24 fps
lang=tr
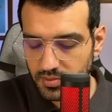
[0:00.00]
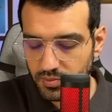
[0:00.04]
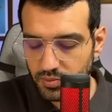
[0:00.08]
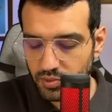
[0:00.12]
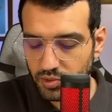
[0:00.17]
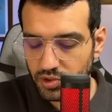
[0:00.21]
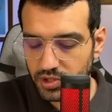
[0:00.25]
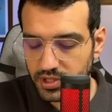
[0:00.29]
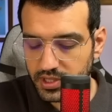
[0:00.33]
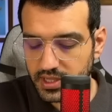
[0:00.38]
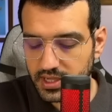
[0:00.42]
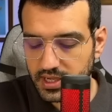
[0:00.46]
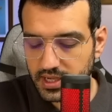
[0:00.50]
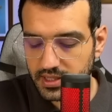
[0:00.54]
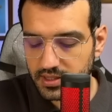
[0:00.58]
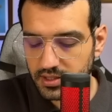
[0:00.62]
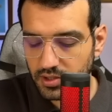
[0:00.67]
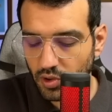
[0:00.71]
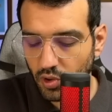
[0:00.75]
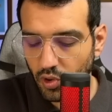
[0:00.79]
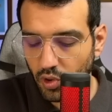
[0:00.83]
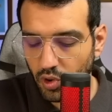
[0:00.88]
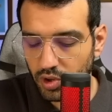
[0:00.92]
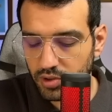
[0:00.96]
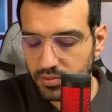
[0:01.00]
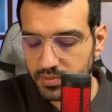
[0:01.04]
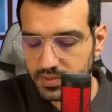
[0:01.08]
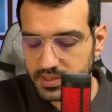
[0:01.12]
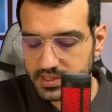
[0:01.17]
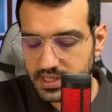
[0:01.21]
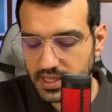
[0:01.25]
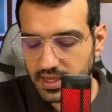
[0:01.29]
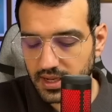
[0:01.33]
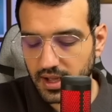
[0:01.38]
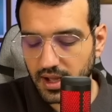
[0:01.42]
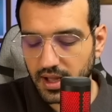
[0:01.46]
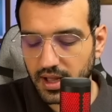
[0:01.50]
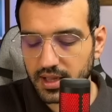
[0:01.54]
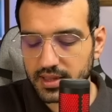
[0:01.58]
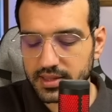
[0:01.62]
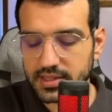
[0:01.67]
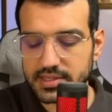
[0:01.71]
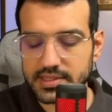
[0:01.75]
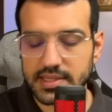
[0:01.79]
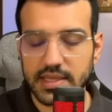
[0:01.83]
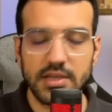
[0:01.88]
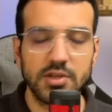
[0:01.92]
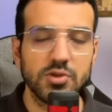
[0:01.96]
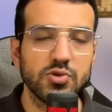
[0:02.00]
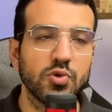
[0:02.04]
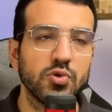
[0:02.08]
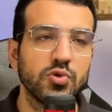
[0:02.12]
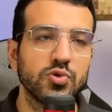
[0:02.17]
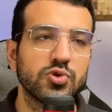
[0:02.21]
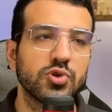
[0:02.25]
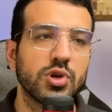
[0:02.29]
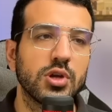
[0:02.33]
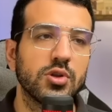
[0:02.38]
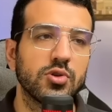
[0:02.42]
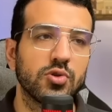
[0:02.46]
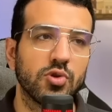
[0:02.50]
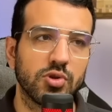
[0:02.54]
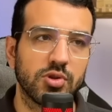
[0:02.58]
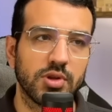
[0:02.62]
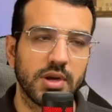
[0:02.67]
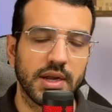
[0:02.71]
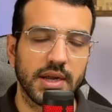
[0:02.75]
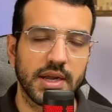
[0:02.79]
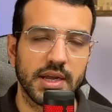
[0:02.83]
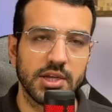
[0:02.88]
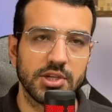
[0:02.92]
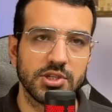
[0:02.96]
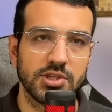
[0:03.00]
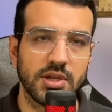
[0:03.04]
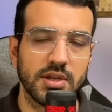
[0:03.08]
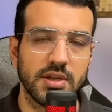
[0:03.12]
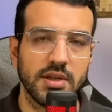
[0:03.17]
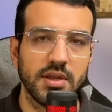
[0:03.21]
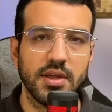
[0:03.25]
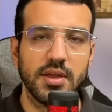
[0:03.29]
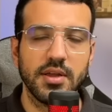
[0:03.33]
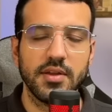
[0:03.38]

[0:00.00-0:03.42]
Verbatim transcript: bunun iki katı 10 mesela. 6, 8, 10 üçgeni de olur arkadaşlar.